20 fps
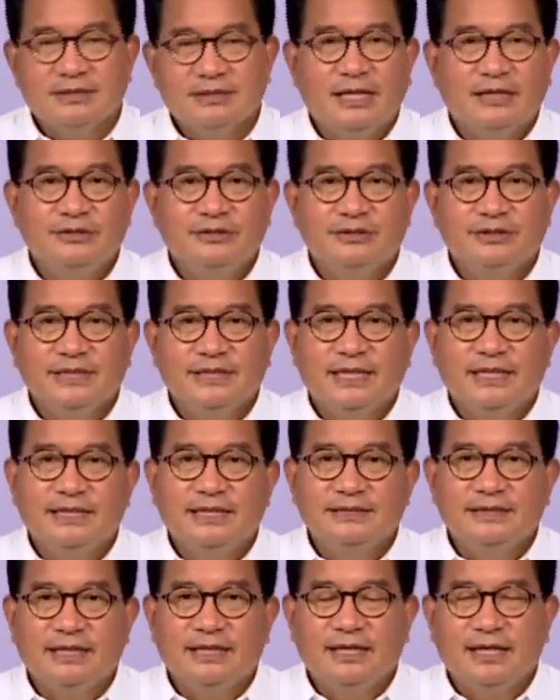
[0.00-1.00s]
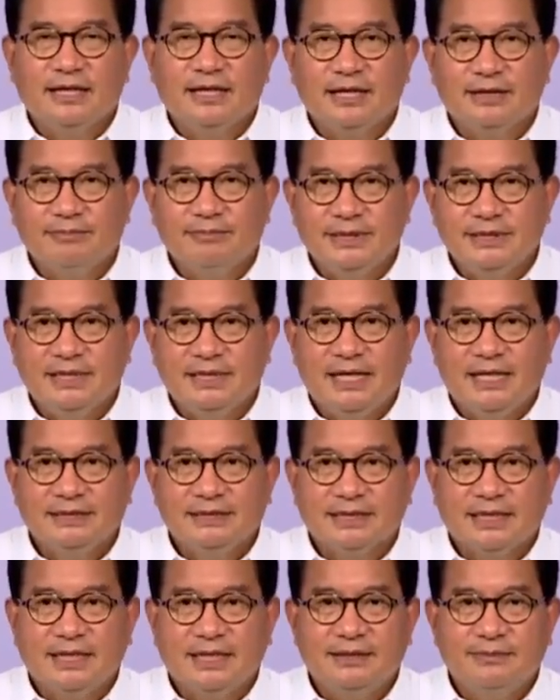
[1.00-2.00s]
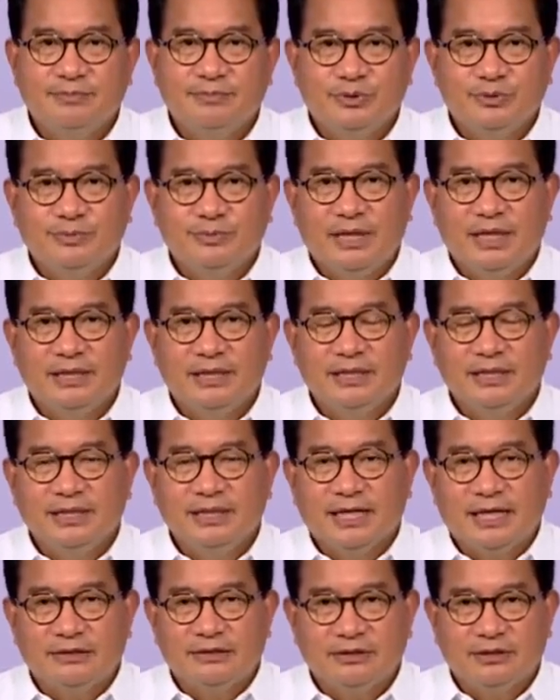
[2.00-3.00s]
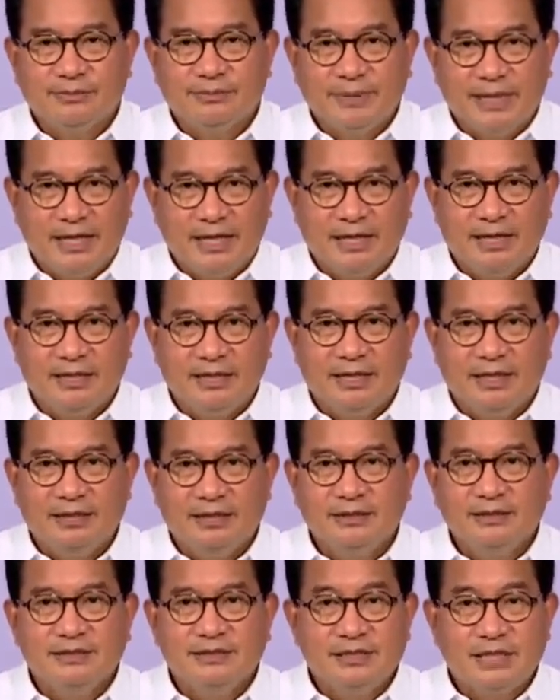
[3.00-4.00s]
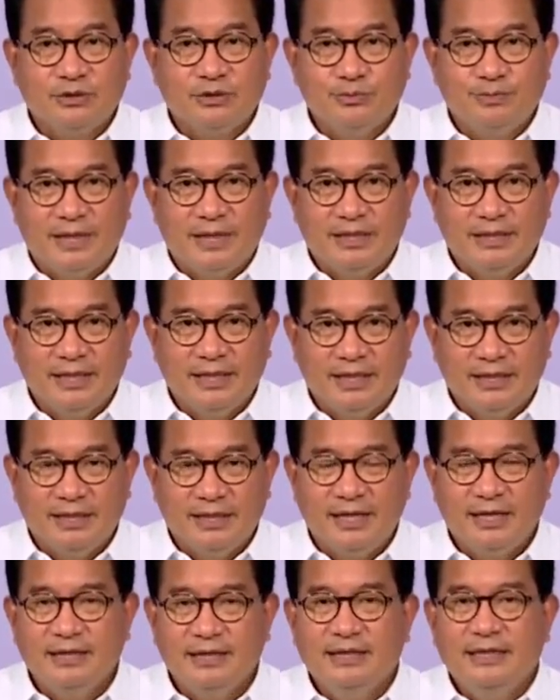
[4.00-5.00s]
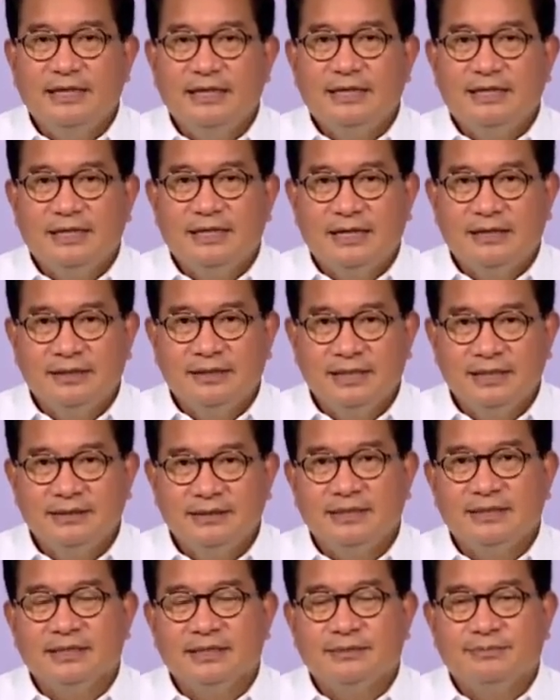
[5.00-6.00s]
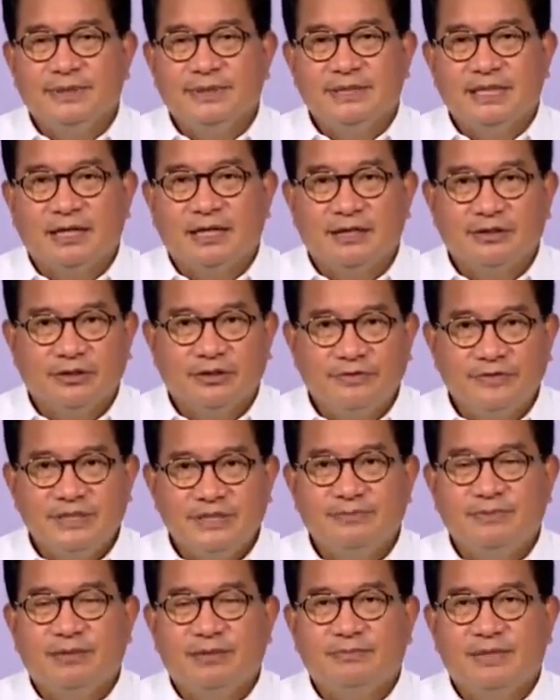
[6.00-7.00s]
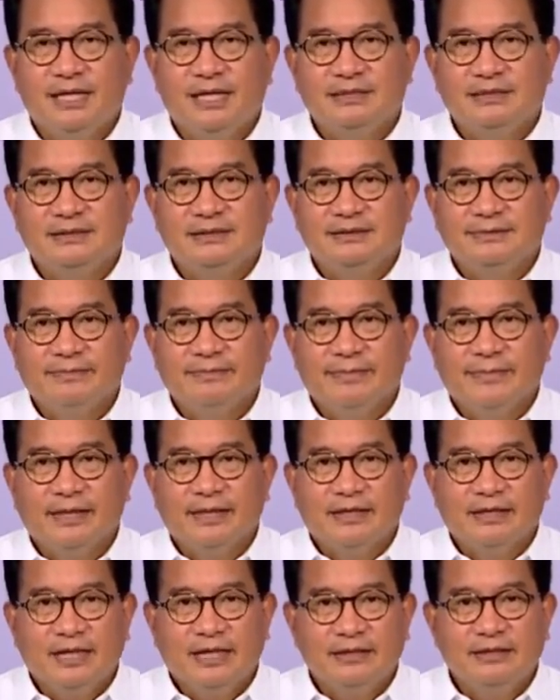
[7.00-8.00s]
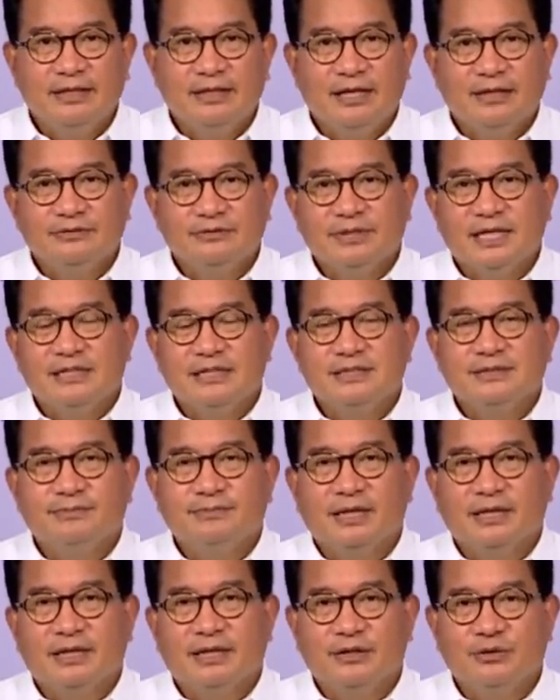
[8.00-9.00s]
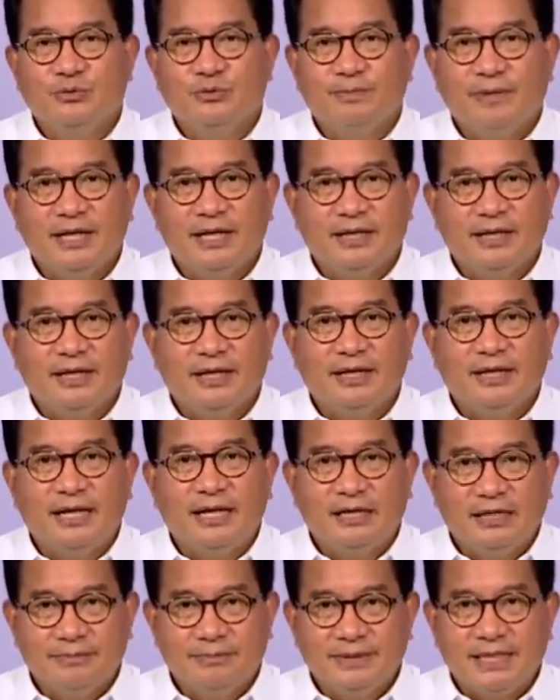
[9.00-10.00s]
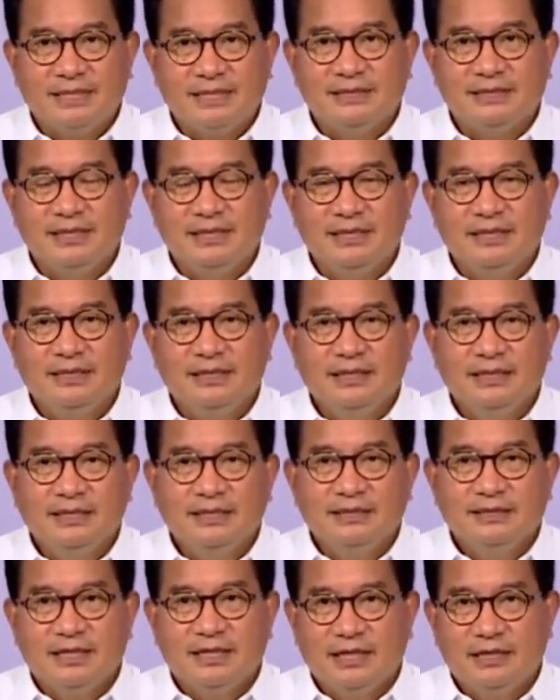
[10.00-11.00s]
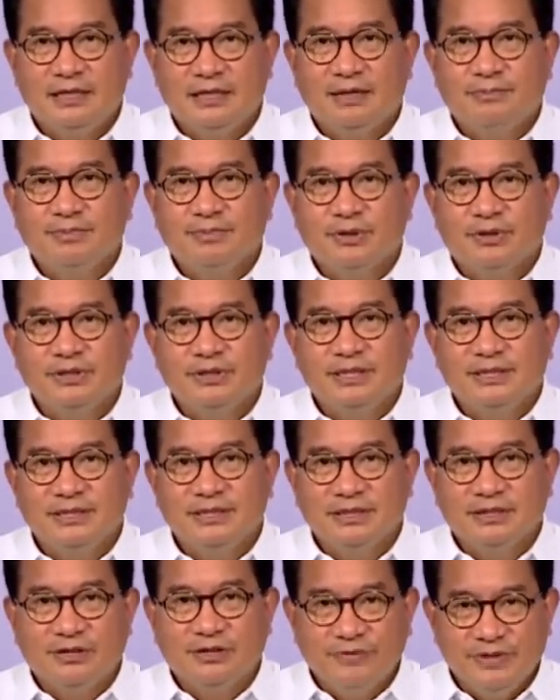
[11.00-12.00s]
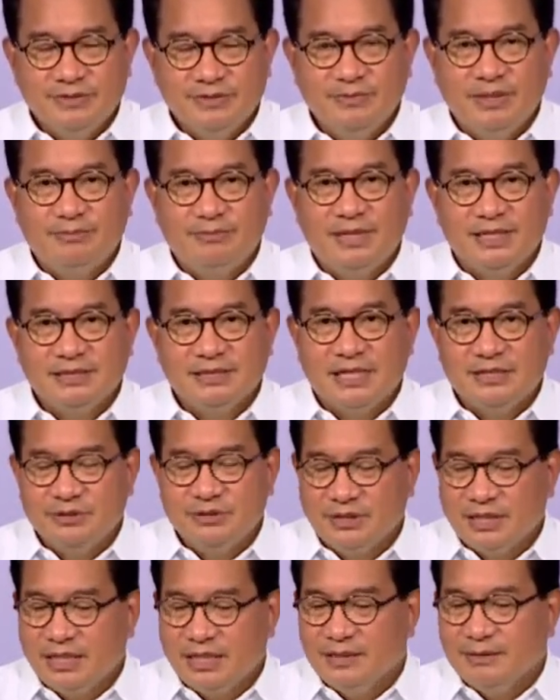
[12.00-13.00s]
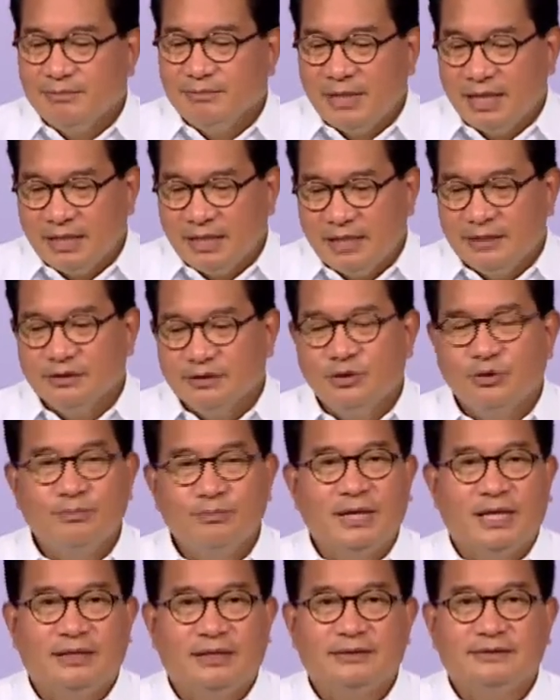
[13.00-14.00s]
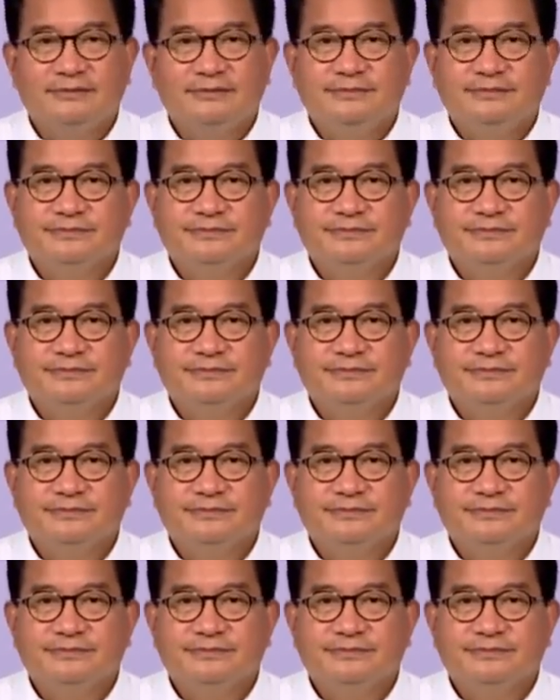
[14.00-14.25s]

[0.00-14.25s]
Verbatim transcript: Selanjutnya, saya akan menjelaskan perubahan indikator penanganan cakupan daerah dan detail kebijakan COVID-19 yang dilakukan sebagai upaya adaptasi terhadap kondisi COVID-19 nasional, bahkan global.